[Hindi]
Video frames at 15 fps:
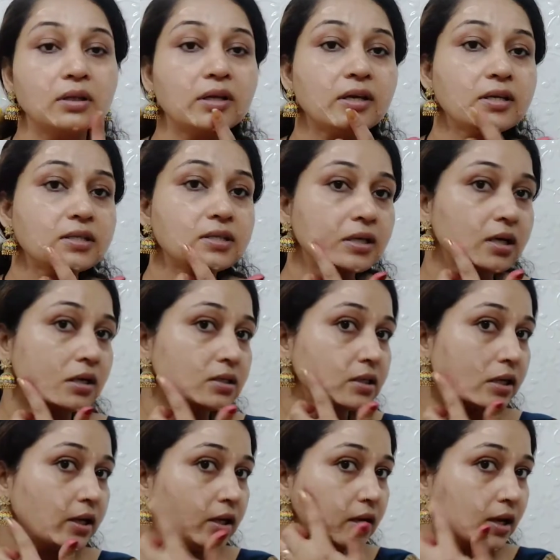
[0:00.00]
देखिए
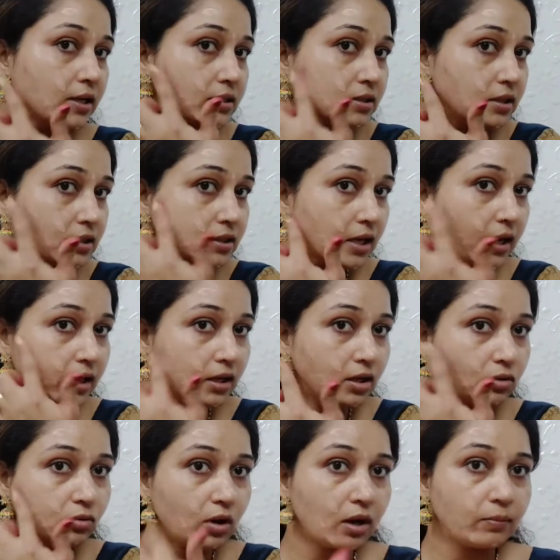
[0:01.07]
सही रास्ते जाएंगे तो